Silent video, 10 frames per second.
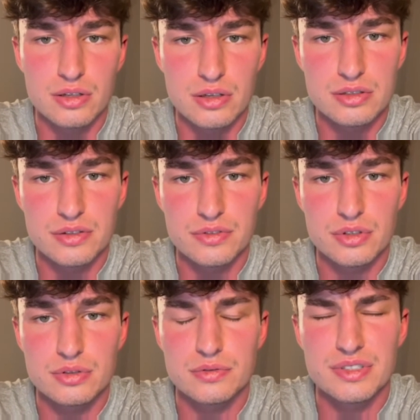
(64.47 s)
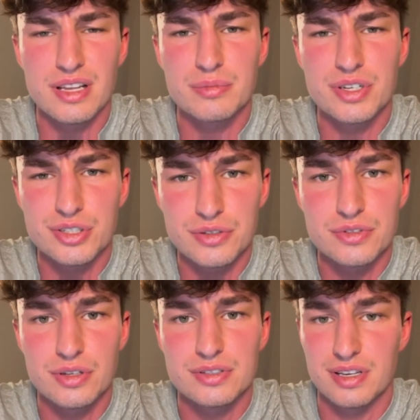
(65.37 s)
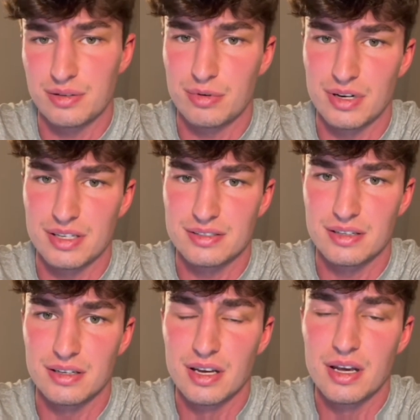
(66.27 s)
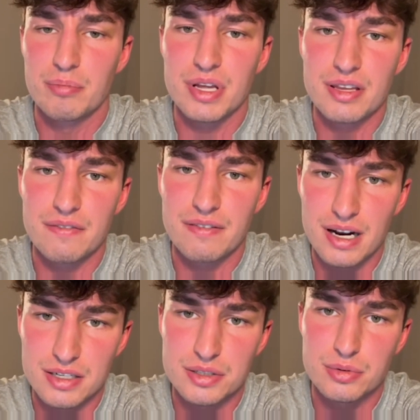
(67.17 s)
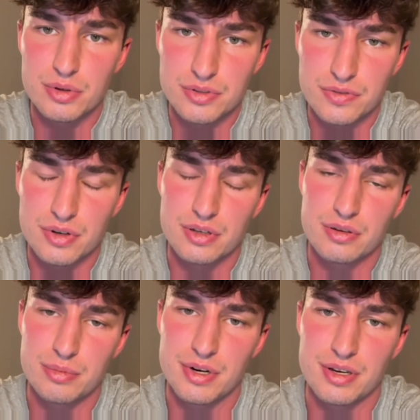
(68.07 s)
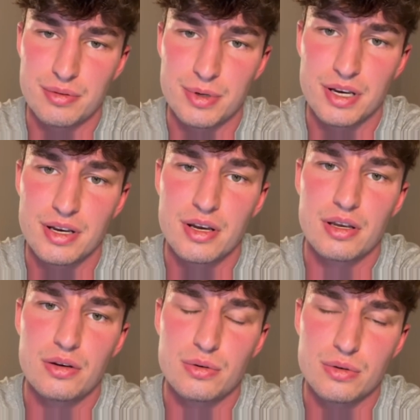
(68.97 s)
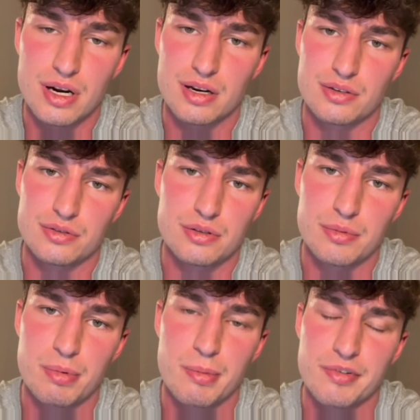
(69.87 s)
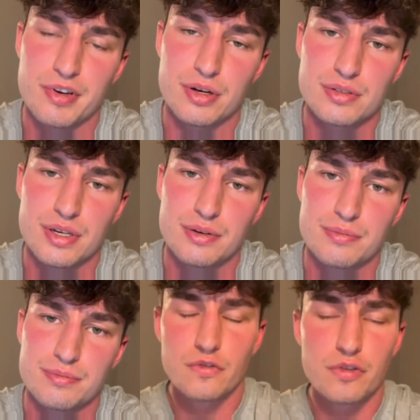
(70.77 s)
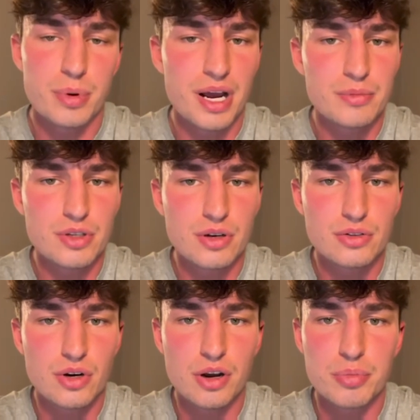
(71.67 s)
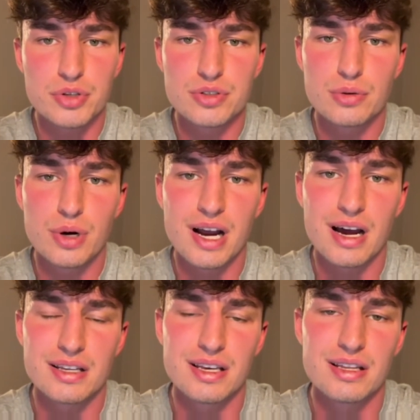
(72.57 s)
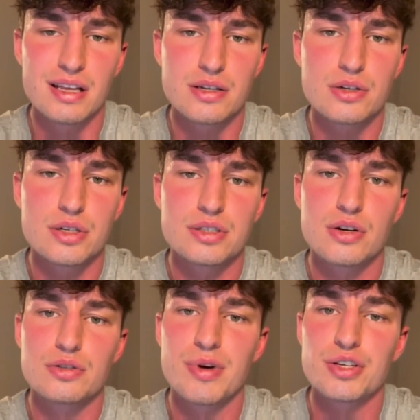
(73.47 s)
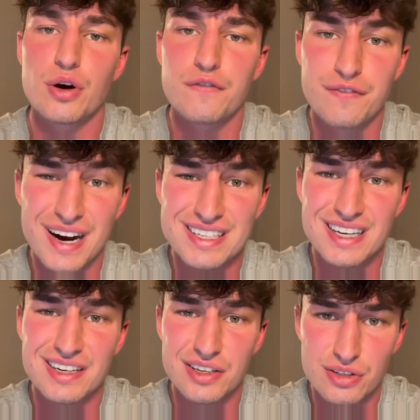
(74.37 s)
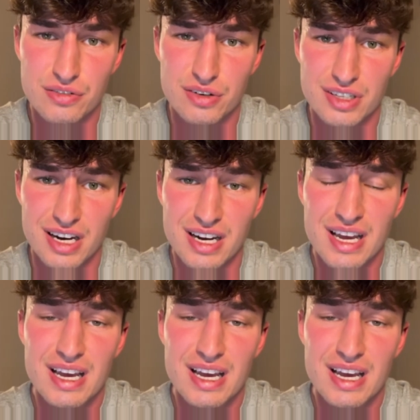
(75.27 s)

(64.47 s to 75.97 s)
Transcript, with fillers: idących wniosków jest dla mnie krzywdzące i bolesne. Będę walczył o swoje dobre imię i ukaranie osoby pomawiającej. Wybrałem do tego drogę procedury karnej, dlatego że chcę rozmawiać o faktach i dowodach,